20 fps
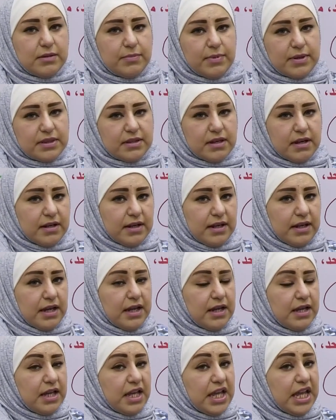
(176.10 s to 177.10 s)
البطارية
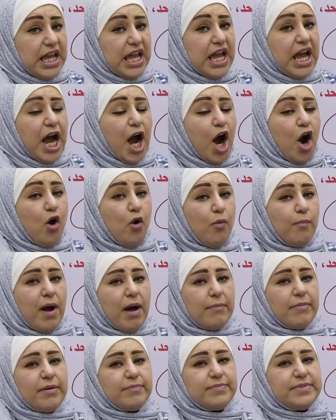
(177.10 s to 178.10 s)
أو
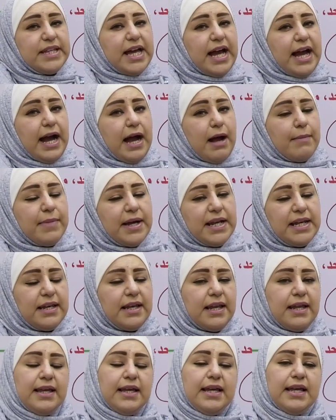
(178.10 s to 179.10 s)
ما مبدأ عمل
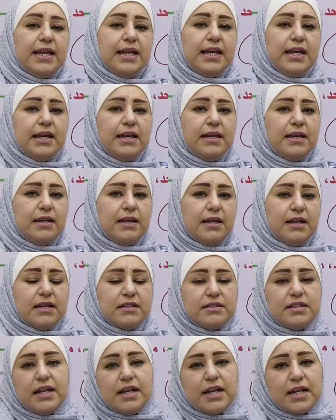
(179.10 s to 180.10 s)

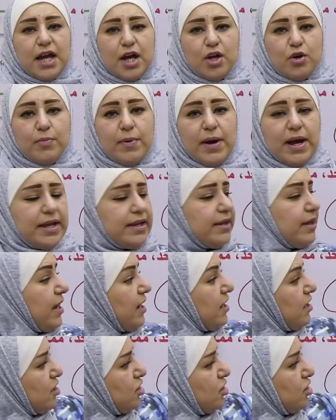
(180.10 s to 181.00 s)
الدارة الكهربائية